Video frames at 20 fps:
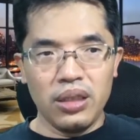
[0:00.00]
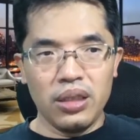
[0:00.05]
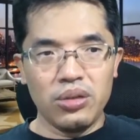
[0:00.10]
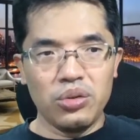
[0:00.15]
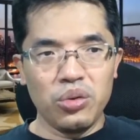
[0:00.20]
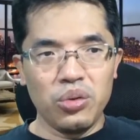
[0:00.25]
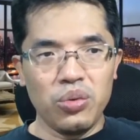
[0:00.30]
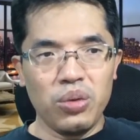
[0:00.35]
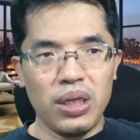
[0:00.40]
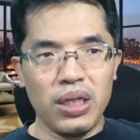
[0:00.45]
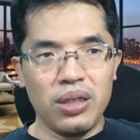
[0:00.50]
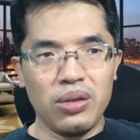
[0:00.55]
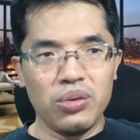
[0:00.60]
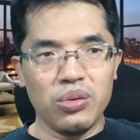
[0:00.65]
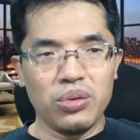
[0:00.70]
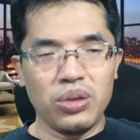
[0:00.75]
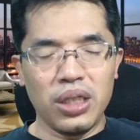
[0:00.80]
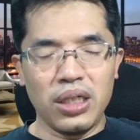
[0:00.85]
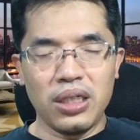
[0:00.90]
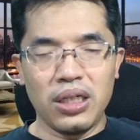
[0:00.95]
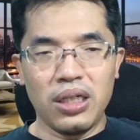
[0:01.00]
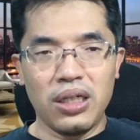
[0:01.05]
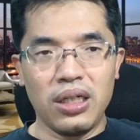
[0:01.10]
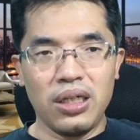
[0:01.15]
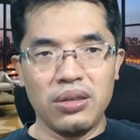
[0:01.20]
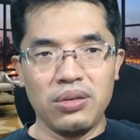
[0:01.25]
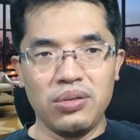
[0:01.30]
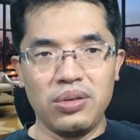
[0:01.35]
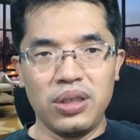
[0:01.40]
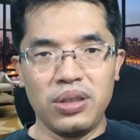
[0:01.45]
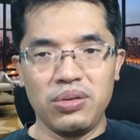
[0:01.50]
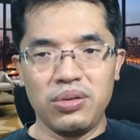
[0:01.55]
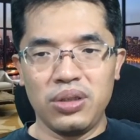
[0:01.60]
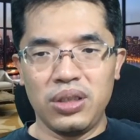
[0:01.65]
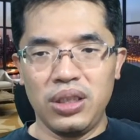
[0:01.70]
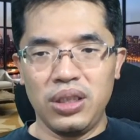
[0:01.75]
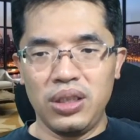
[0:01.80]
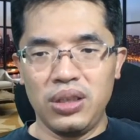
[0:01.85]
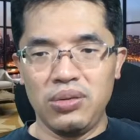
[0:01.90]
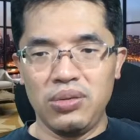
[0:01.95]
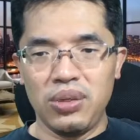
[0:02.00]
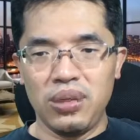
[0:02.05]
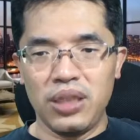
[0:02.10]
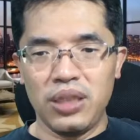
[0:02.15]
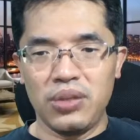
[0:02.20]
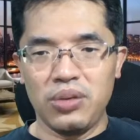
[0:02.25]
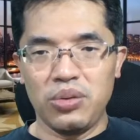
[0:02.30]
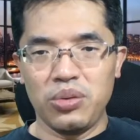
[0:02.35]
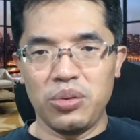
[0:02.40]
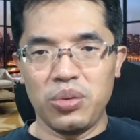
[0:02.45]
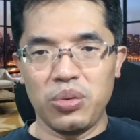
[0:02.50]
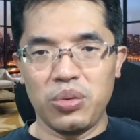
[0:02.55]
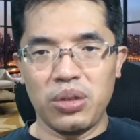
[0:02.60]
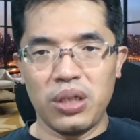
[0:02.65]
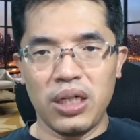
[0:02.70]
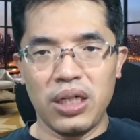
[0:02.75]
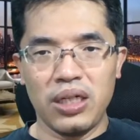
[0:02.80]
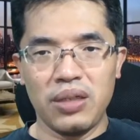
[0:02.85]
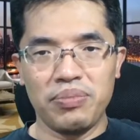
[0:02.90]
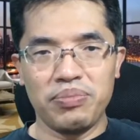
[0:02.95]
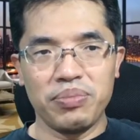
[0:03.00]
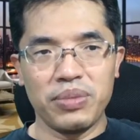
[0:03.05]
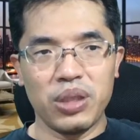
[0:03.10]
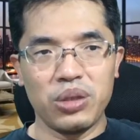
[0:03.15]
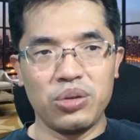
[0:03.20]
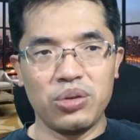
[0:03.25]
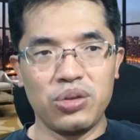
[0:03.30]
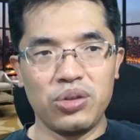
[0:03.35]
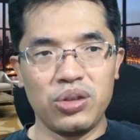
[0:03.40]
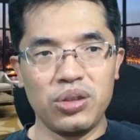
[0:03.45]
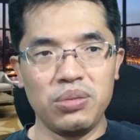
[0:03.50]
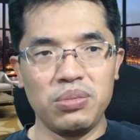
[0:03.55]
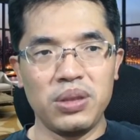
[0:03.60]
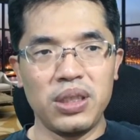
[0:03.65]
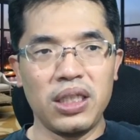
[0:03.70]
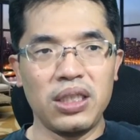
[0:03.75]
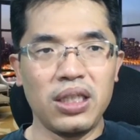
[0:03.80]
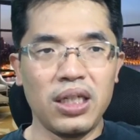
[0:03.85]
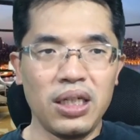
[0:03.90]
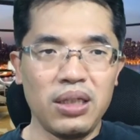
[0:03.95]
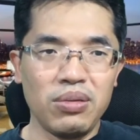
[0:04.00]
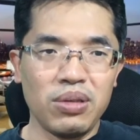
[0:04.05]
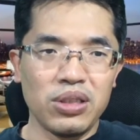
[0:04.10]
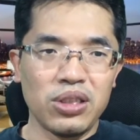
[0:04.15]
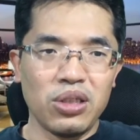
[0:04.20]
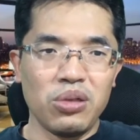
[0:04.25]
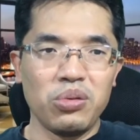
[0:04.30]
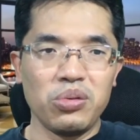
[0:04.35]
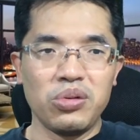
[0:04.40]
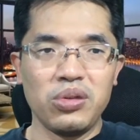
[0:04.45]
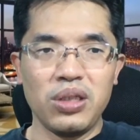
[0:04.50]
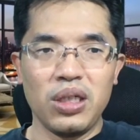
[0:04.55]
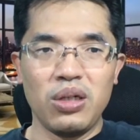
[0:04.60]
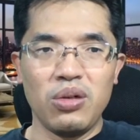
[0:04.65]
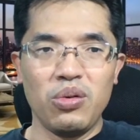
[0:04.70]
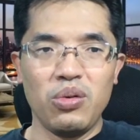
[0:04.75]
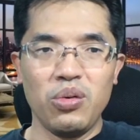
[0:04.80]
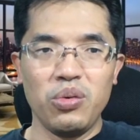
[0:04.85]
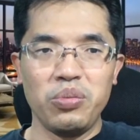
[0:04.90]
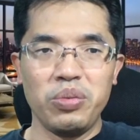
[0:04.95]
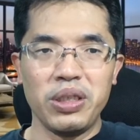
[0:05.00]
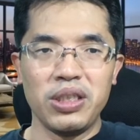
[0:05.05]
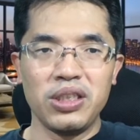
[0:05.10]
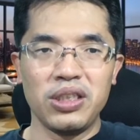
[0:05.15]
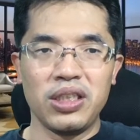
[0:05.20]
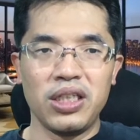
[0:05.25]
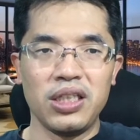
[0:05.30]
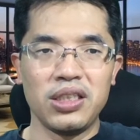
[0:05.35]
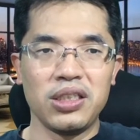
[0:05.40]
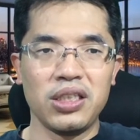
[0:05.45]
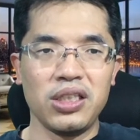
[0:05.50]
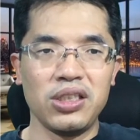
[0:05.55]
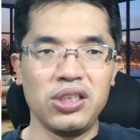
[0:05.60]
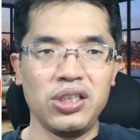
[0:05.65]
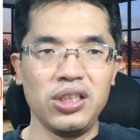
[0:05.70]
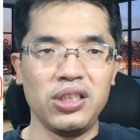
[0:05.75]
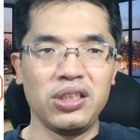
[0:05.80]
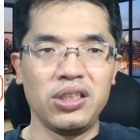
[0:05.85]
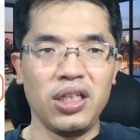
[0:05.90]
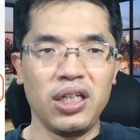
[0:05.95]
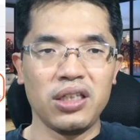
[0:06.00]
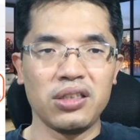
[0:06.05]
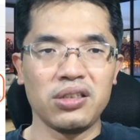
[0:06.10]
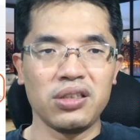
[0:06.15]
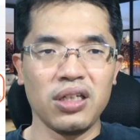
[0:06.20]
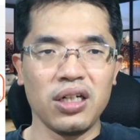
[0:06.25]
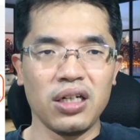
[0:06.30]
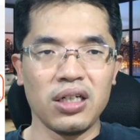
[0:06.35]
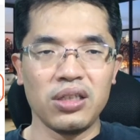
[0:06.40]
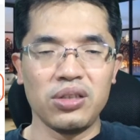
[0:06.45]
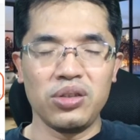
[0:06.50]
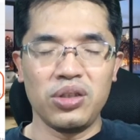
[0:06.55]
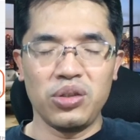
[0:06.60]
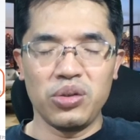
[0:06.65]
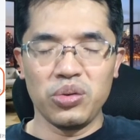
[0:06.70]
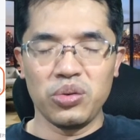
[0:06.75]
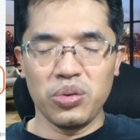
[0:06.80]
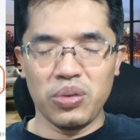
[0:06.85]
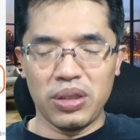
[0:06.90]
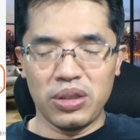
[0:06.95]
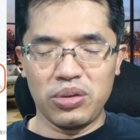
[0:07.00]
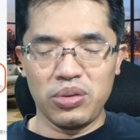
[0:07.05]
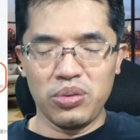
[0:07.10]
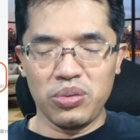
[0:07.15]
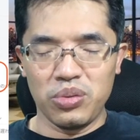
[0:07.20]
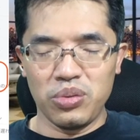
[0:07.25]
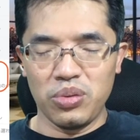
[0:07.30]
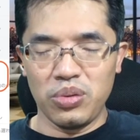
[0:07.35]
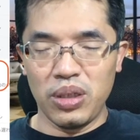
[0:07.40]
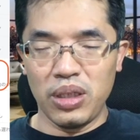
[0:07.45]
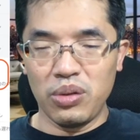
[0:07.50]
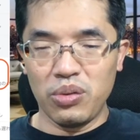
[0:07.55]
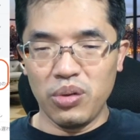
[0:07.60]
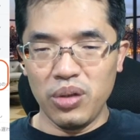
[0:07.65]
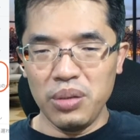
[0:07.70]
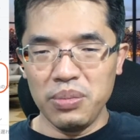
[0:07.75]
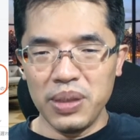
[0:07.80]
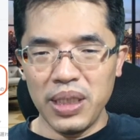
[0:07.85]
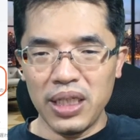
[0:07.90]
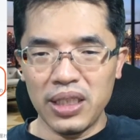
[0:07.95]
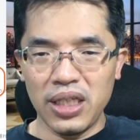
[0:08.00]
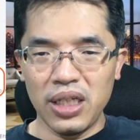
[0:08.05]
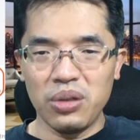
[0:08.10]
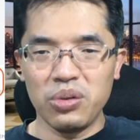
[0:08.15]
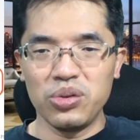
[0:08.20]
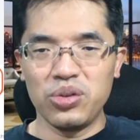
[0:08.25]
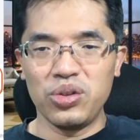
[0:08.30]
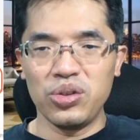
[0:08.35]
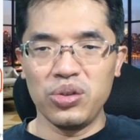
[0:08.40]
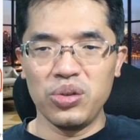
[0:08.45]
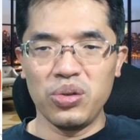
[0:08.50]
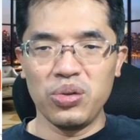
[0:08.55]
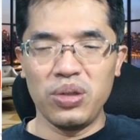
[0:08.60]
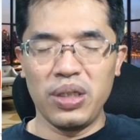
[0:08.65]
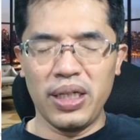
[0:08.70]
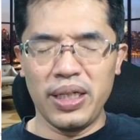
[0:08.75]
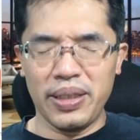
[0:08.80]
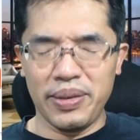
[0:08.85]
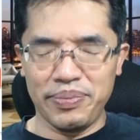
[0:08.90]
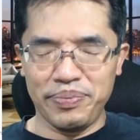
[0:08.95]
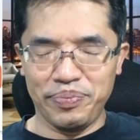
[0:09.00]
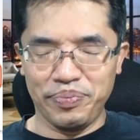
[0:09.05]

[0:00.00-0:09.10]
あとは、お宝売れるキーワードとか、あと、ズームで対話した録画をホームページに掲載し、性約が書かる人とはということで、これもね、結構重要で、